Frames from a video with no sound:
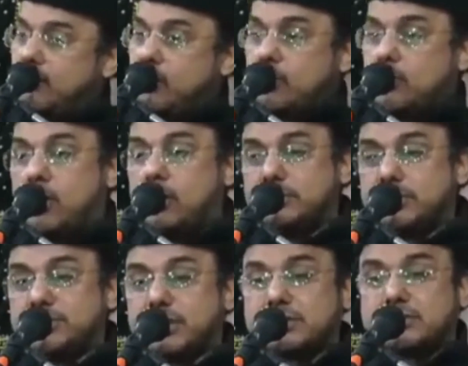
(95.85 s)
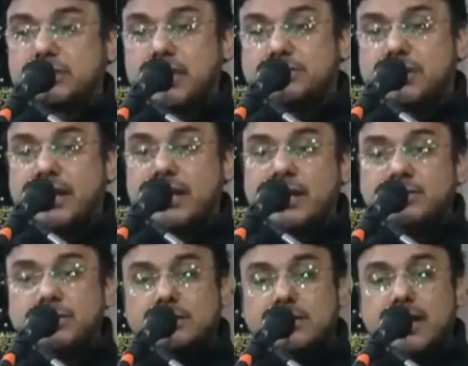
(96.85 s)
वो कौन सी शख्सियत है
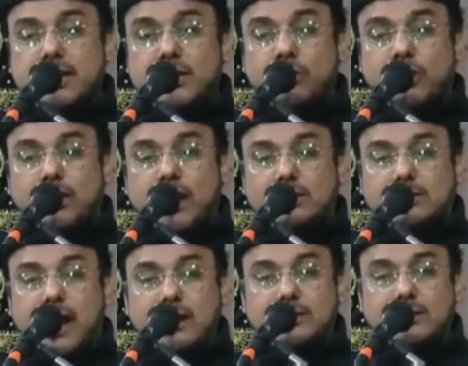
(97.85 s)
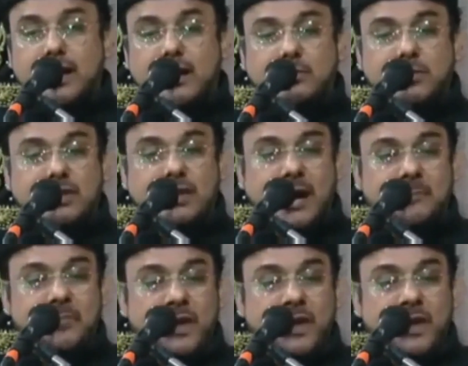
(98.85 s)
जिसका ना कोई खानदान ना कबीला